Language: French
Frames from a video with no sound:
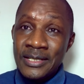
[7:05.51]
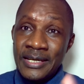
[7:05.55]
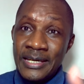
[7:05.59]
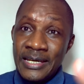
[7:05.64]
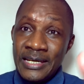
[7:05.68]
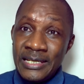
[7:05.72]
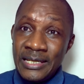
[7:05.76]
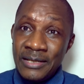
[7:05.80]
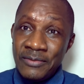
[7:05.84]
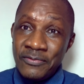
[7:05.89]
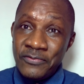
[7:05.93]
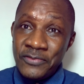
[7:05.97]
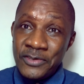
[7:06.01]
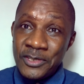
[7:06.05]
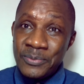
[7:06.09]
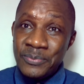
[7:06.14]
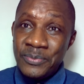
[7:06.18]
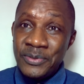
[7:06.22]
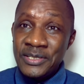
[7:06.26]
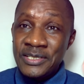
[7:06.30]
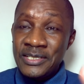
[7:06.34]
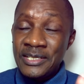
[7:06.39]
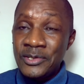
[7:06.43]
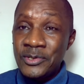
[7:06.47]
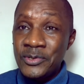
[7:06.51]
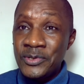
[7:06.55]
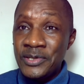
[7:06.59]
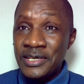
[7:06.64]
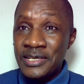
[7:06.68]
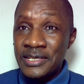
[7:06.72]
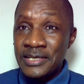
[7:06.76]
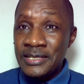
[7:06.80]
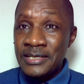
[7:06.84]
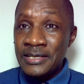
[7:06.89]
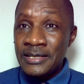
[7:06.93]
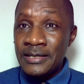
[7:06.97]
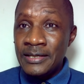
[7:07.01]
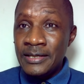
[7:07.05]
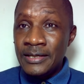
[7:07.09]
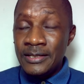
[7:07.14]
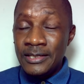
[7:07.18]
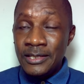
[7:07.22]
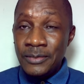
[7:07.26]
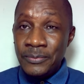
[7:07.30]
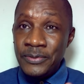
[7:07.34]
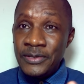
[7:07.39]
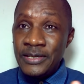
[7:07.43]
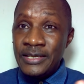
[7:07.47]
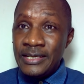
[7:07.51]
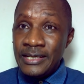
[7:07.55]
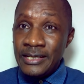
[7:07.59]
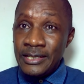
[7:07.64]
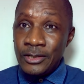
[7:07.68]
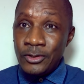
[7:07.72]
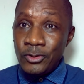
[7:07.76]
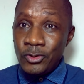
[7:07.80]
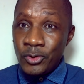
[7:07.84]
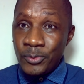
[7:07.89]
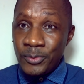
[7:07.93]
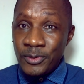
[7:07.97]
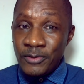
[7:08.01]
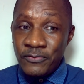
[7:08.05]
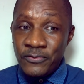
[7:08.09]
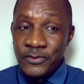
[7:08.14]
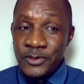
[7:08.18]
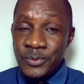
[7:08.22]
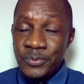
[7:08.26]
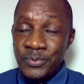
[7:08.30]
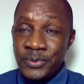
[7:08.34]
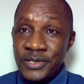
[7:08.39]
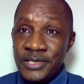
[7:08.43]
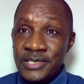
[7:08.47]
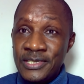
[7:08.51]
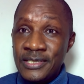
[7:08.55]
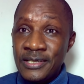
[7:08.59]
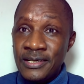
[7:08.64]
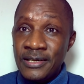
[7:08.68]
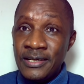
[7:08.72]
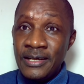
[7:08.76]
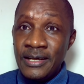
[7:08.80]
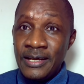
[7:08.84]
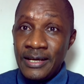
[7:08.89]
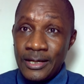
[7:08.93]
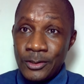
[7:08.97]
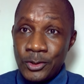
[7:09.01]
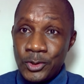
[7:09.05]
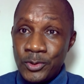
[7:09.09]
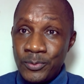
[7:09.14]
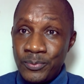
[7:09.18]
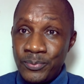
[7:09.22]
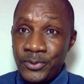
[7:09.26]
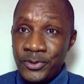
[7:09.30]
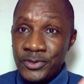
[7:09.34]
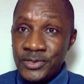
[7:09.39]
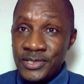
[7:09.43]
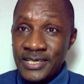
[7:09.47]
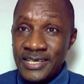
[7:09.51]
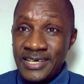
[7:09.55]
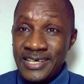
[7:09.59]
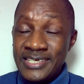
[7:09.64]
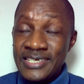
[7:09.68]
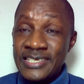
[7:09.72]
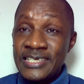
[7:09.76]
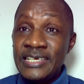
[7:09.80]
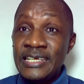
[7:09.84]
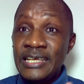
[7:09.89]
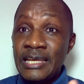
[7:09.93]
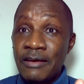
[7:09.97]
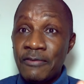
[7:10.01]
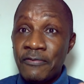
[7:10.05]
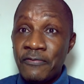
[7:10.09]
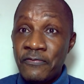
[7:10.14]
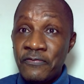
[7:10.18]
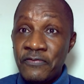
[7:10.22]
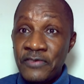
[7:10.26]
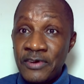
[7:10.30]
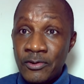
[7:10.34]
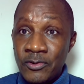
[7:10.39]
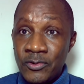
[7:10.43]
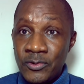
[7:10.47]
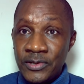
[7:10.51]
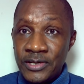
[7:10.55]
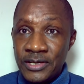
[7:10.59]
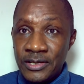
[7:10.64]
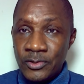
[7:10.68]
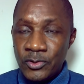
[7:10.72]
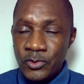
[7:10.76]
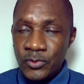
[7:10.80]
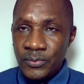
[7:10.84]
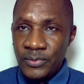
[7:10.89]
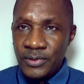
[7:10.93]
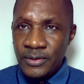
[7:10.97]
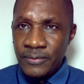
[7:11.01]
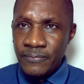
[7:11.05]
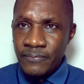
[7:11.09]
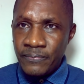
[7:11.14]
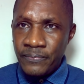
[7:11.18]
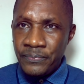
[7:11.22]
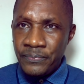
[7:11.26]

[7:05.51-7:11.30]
Quel est vice-président du RDR Depuis qu'il a été nommé vice-président à ce poste, qu'est-ce qu'il a fait concrètement